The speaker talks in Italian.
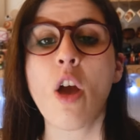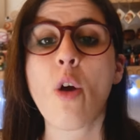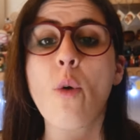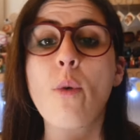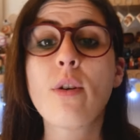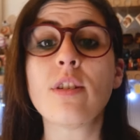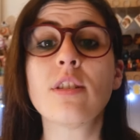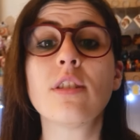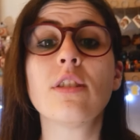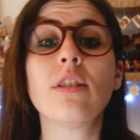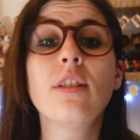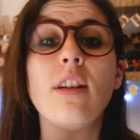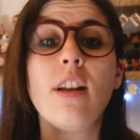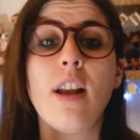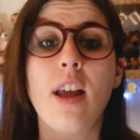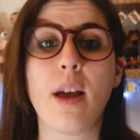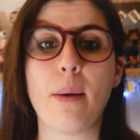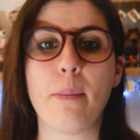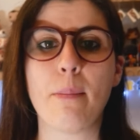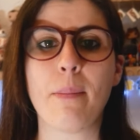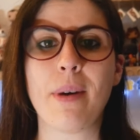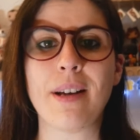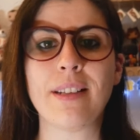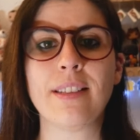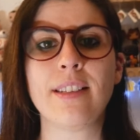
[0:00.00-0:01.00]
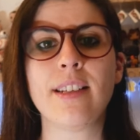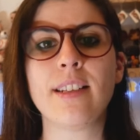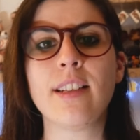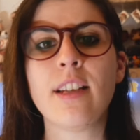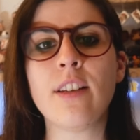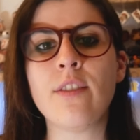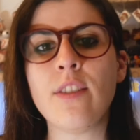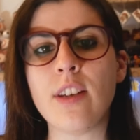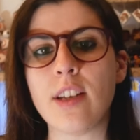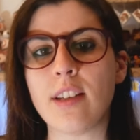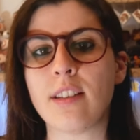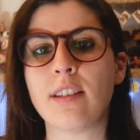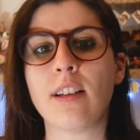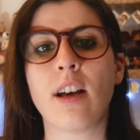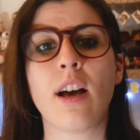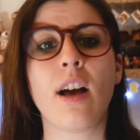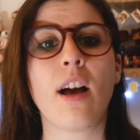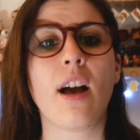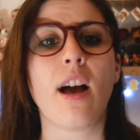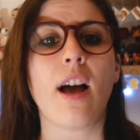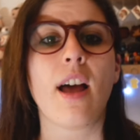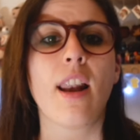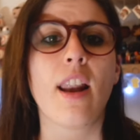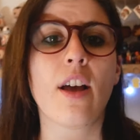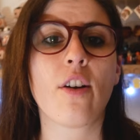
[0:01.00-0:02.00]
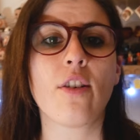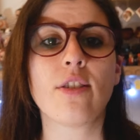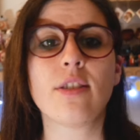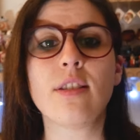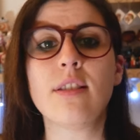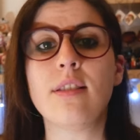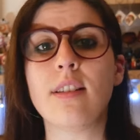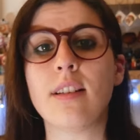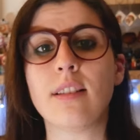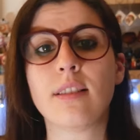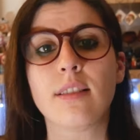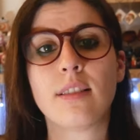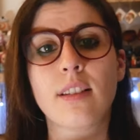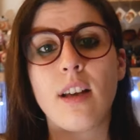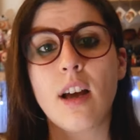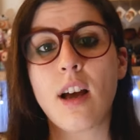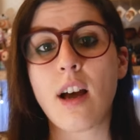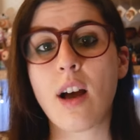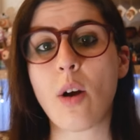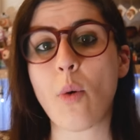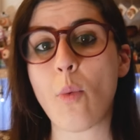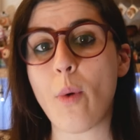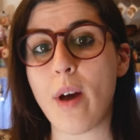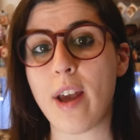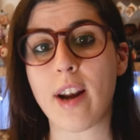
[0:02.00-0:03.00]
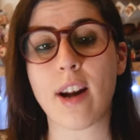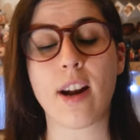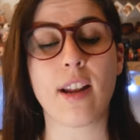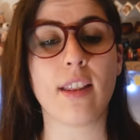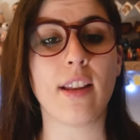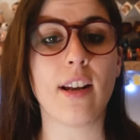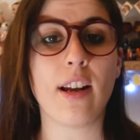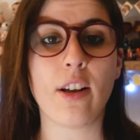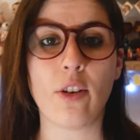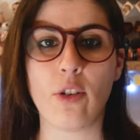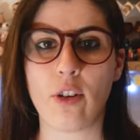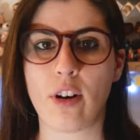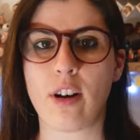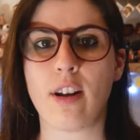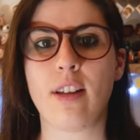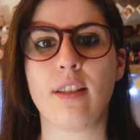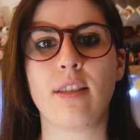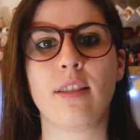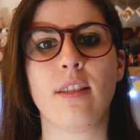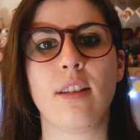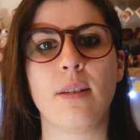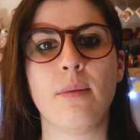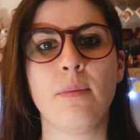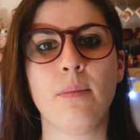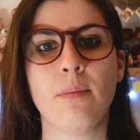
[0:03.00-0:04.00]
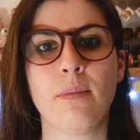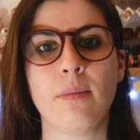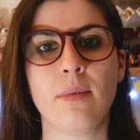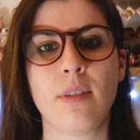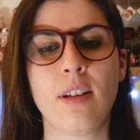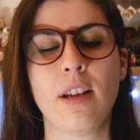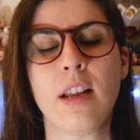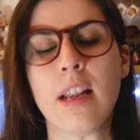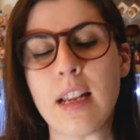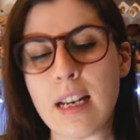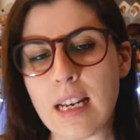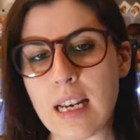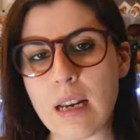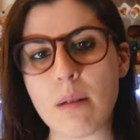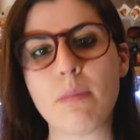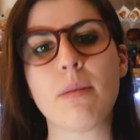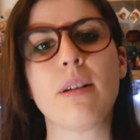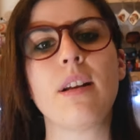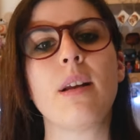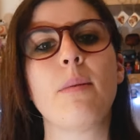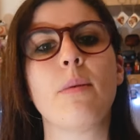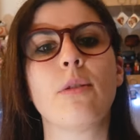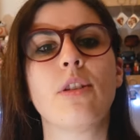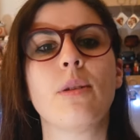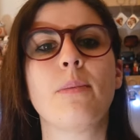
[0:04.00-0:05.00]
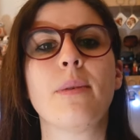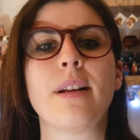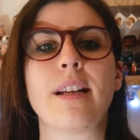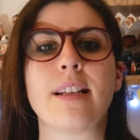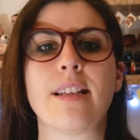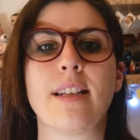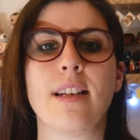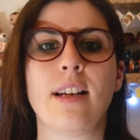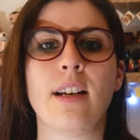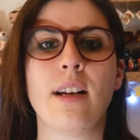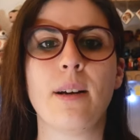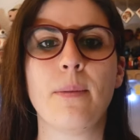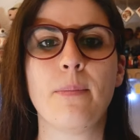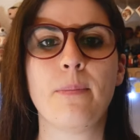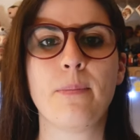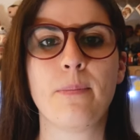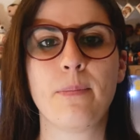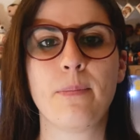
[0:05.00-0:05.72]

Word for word: Questo dilemma diede vita alla cosiddetta guerra delle correnti. Ne parliamo dopo la sigla.